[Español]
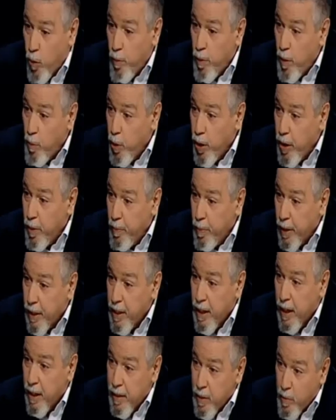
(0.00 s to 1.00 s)
un hombre muy
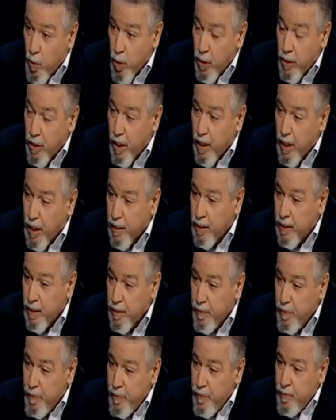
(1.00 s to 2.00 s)
imparcial y muy
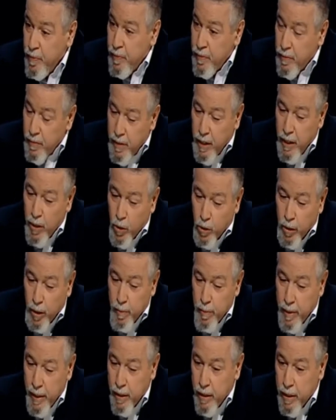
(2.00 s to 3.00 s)
inteligente, dijo
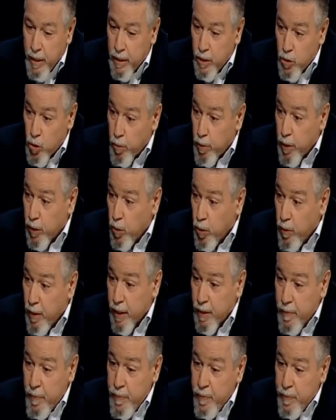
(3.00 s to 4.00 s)
también, dice sobre
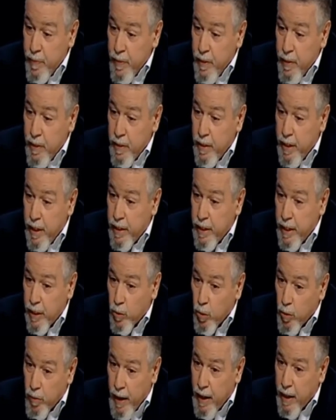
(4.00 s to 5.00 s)
Tobar,
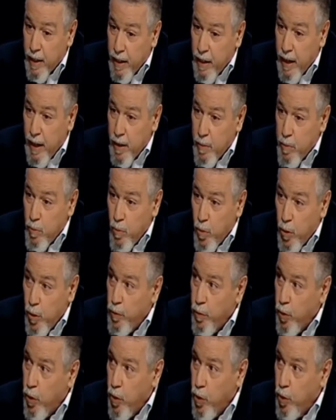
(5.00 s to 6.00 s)
dice Tobar era
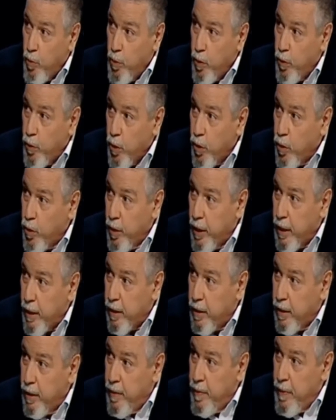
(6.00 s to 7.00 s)
muy flojo, muy flojo
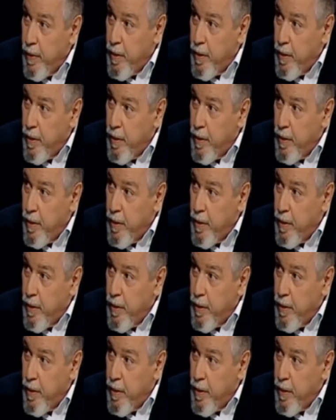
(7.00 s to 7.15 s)
en